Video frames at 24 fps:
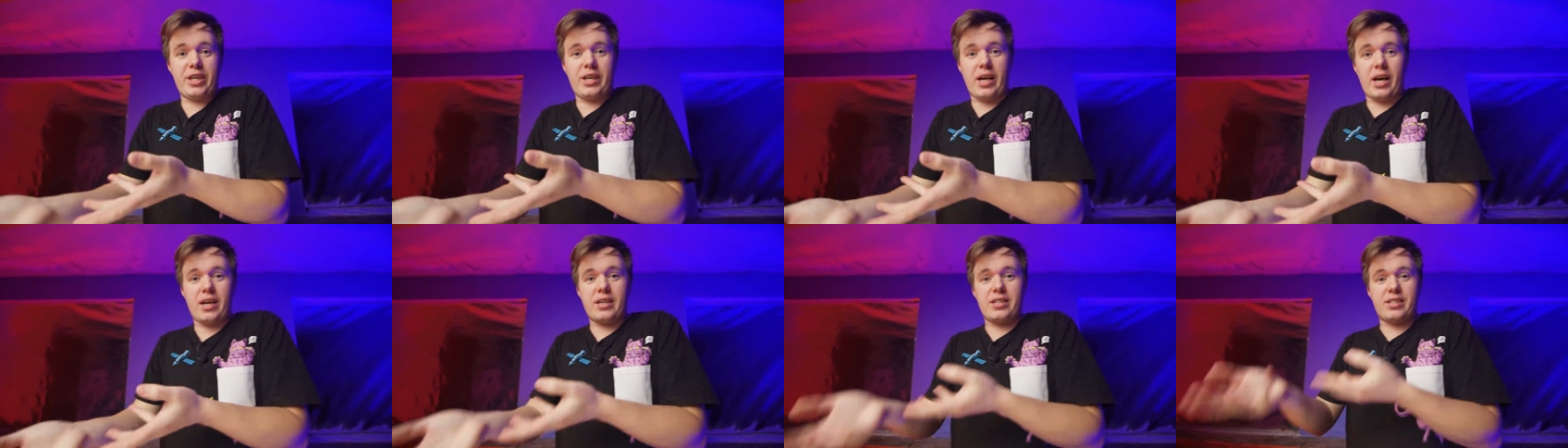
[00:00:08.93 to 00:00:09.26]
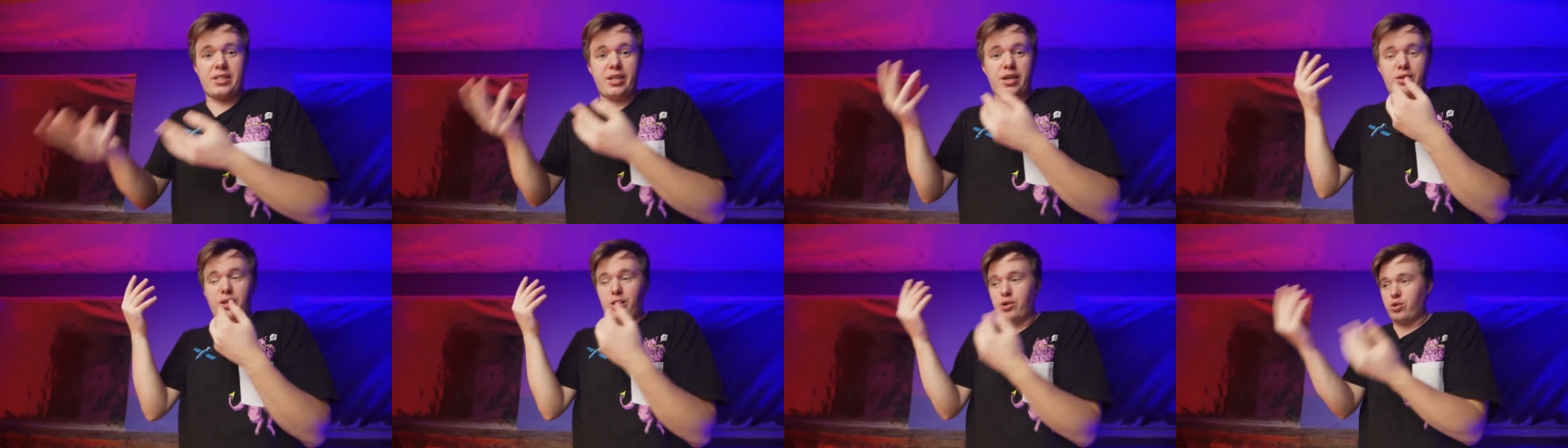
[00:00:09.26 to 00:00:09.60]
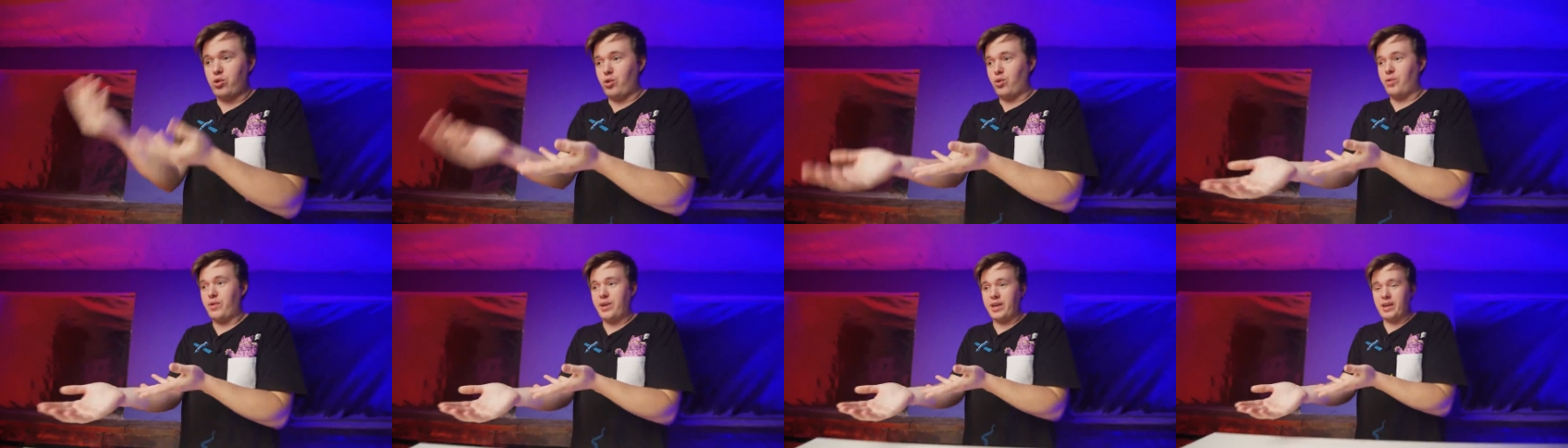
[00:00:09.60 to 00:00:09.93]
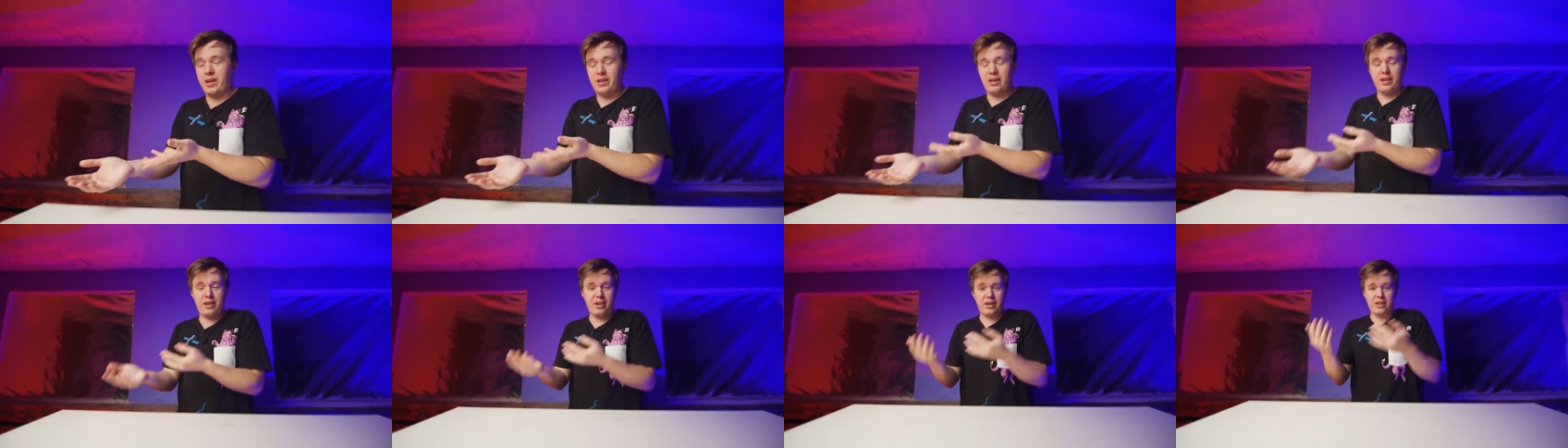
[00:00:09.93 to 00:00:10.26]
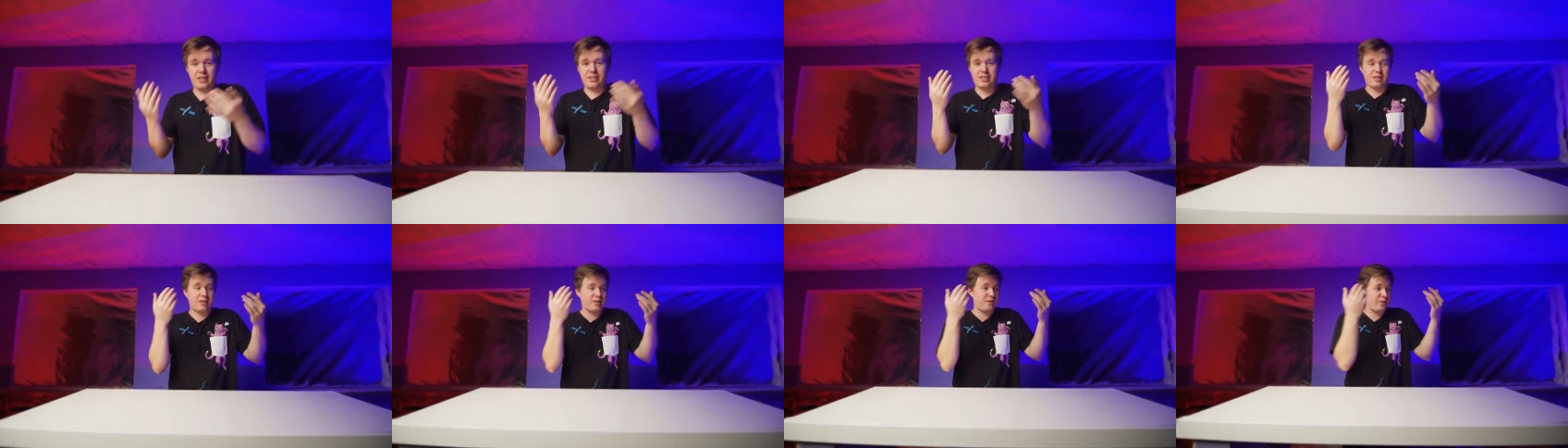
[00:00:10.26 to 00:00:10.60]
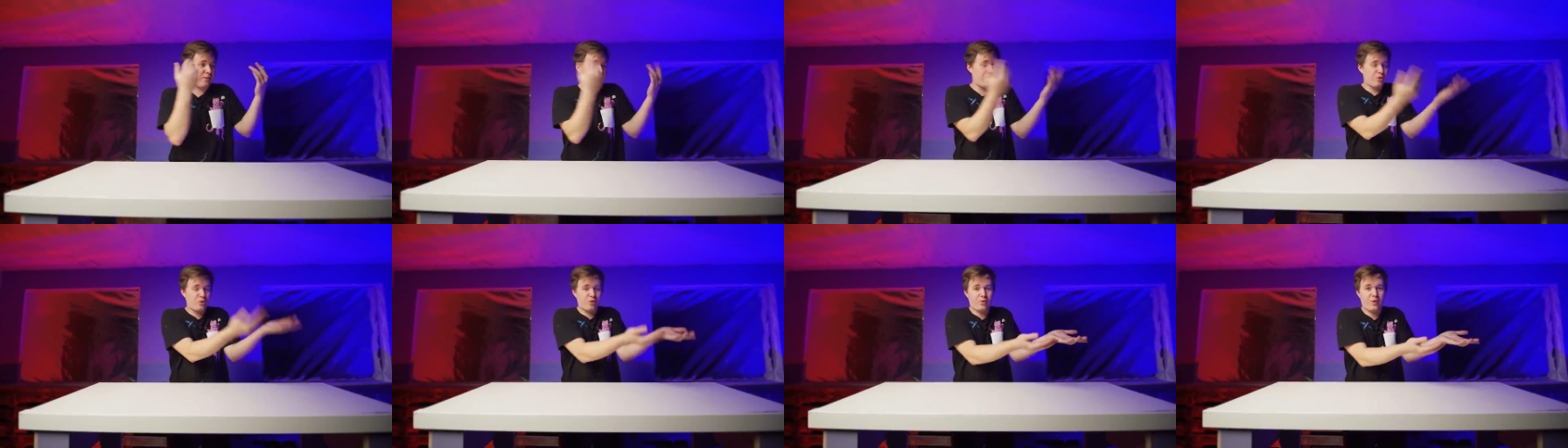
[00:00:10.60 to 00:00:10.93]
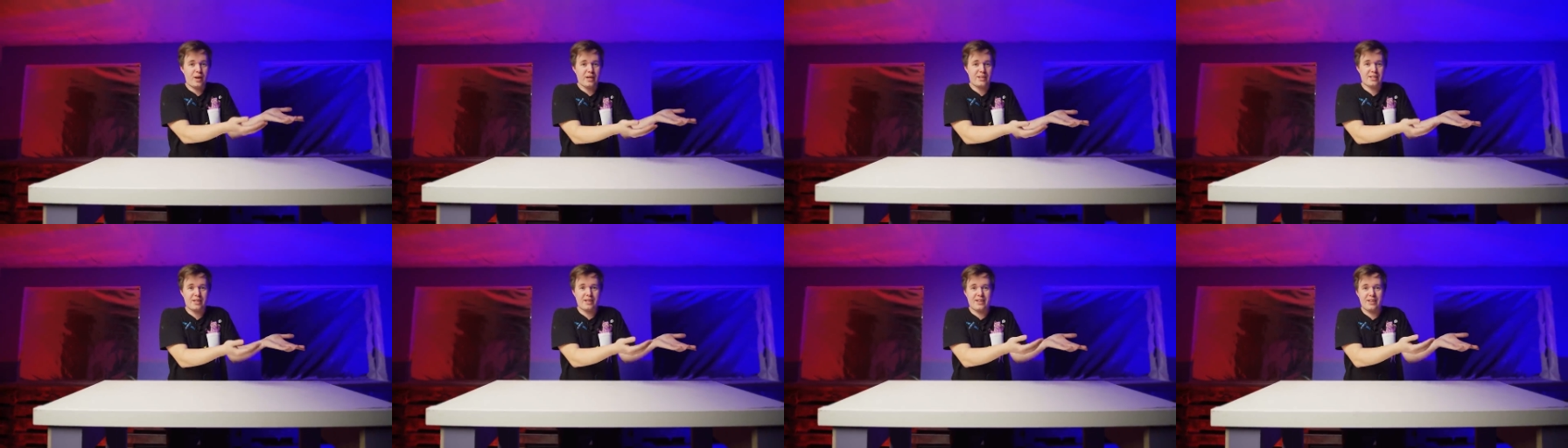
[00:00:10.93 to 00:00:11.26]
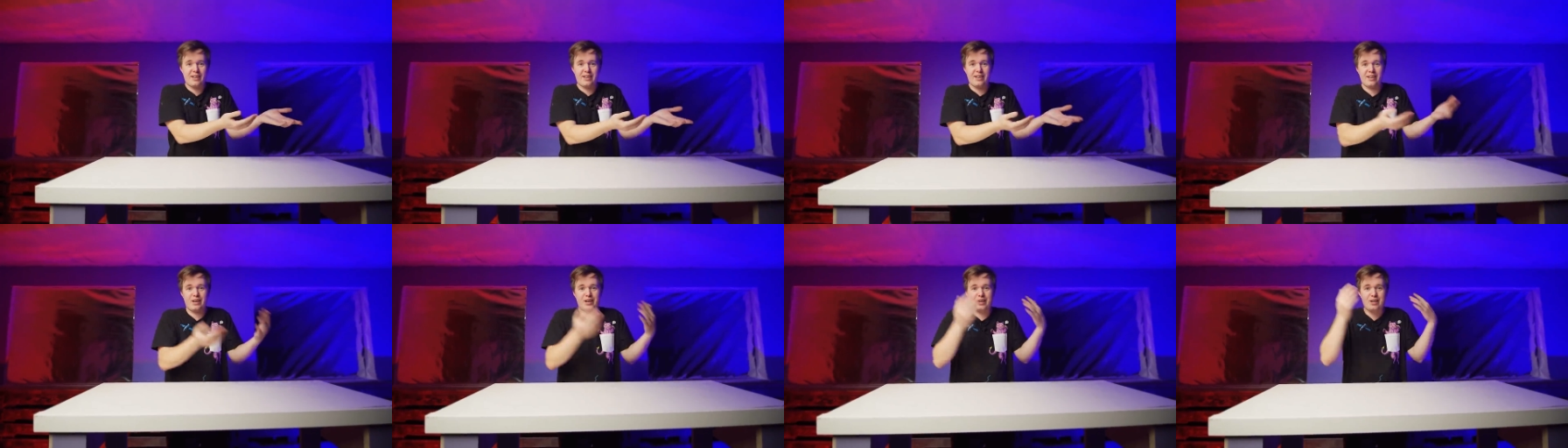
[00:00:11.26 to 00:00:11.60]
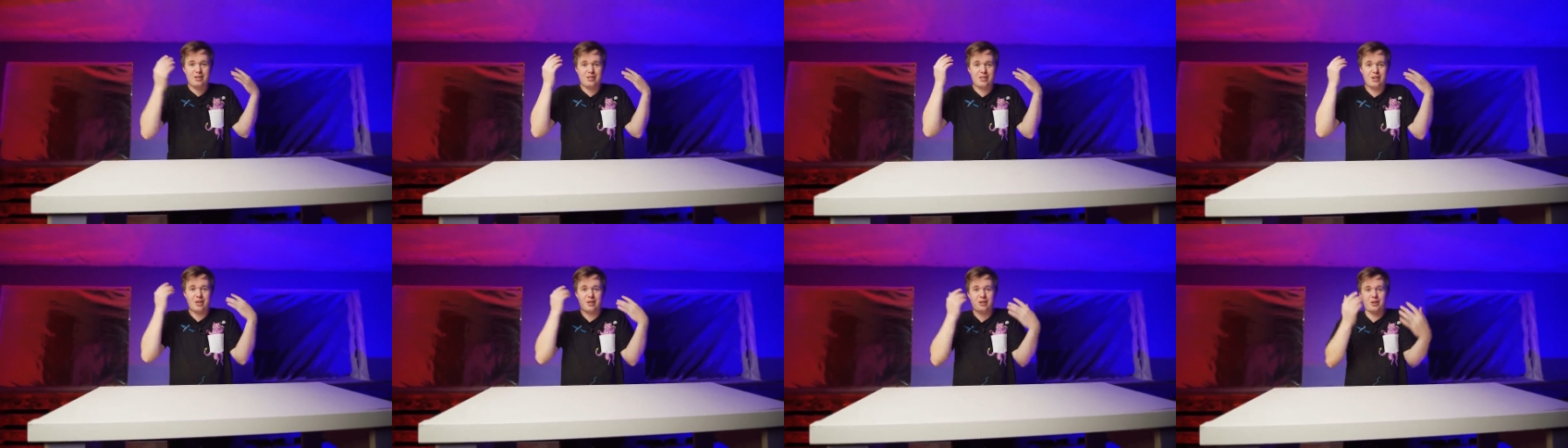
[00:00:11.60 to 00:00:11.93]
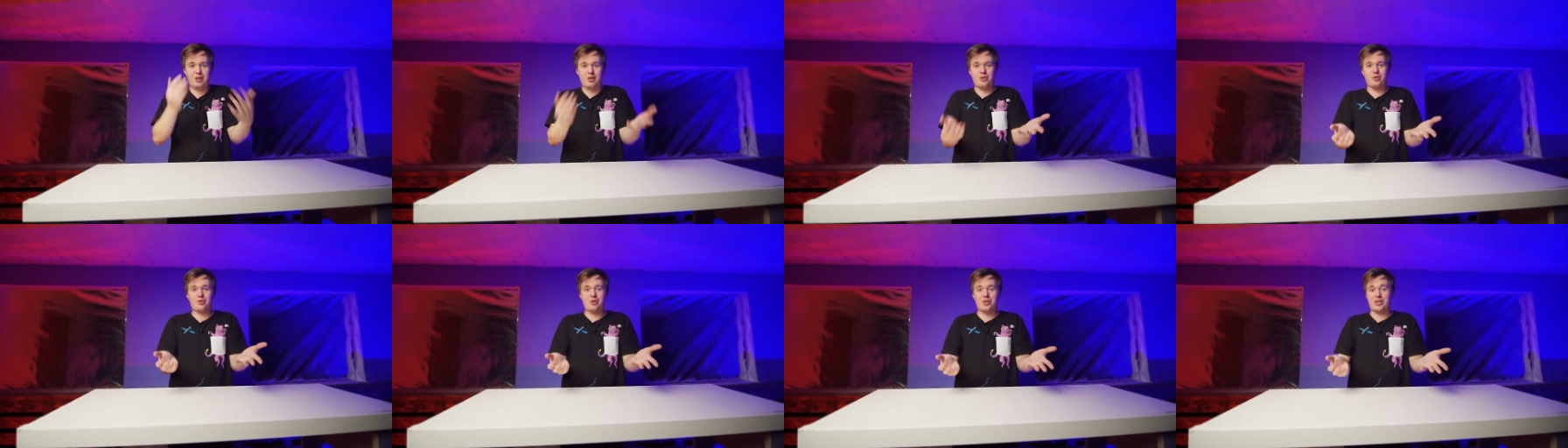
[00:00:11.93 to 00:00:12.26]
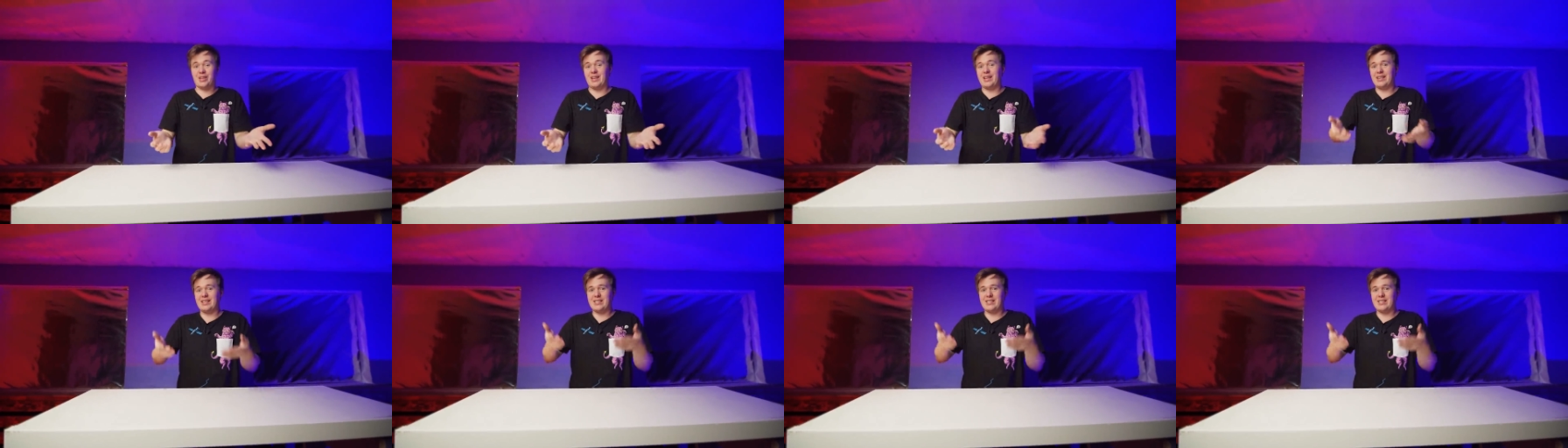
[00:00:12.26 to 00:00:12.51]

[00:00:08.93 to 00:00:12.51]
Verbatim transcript: как стеклодувы или стеклонадуватели или стеклодутели,